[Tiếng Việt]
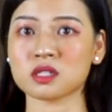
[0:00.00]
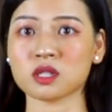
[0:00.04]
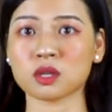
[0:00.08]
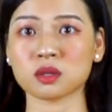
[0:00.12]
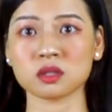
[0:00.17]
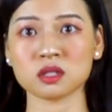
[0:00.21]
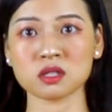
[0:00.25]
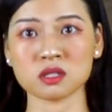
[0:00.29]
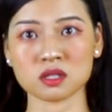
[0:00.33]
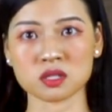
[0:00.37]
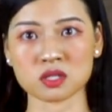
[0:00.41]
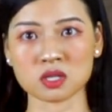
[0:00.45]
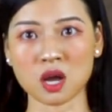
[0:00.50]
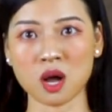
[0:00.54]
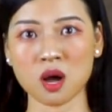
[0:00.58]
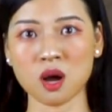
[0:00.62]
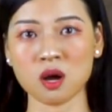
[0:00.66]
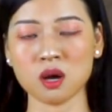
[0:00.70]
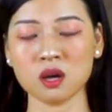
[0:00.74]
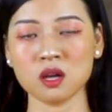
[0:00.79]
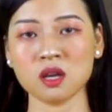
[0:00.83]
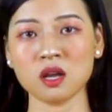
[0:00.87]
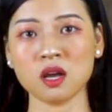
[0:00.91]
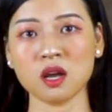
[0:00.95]
cho Tử
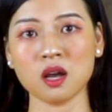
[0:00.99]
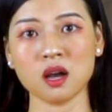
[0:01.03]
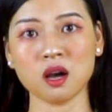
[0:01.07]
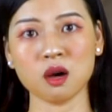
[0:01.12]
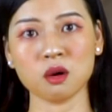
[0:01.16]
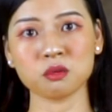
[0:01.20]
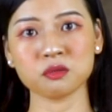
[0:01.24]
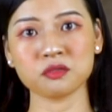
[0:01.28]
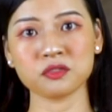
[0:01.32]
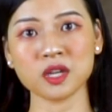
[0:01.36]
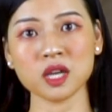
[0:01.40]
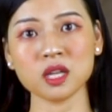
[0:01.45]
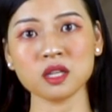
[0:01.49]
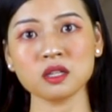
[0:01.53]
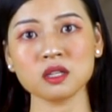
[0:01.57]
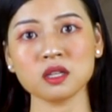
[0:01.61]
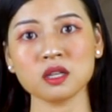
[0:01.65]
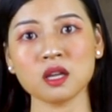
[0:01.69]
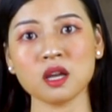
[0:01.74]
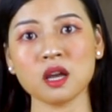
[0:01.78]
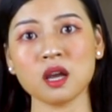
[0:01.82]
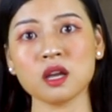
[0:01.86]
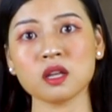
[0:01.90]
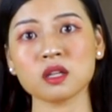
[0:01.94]
Do, ông viết:
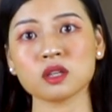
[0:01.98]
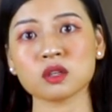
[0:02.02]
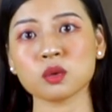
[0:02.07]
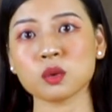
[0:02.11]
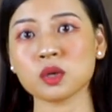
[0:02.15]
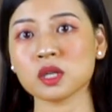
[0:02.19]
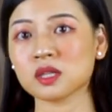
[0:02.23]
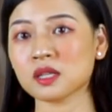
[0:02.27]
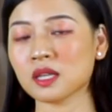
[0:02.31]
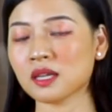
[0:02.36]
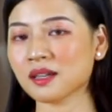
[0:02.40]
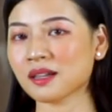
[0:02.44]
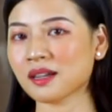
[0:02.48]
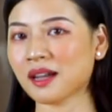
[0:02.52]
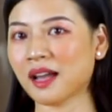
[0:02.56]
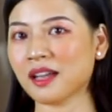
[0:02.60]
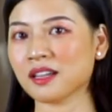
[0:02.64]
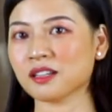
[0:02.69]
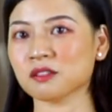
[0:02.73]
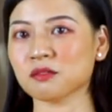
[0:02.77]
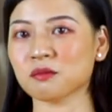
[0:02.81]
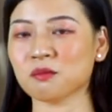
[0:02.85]
"Tuy tinh cảnh